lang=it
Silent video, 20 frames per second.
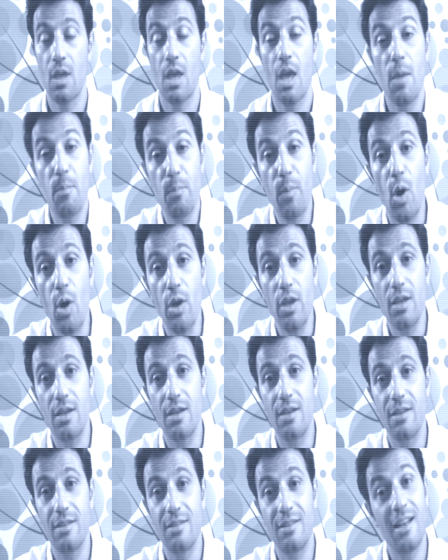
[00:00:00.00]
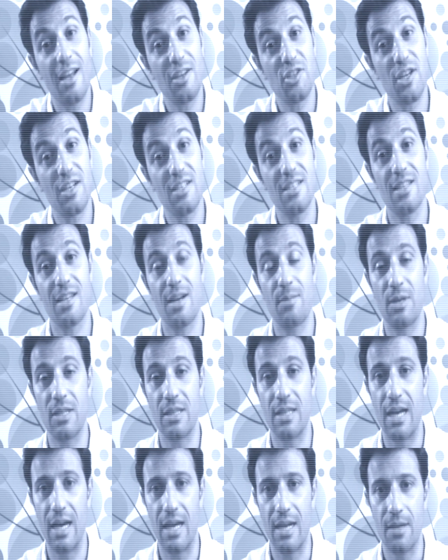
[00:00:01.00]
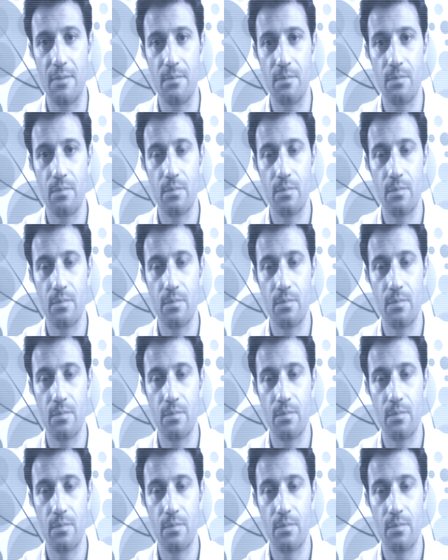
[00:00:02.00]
e poi di lasciarsi tramandare.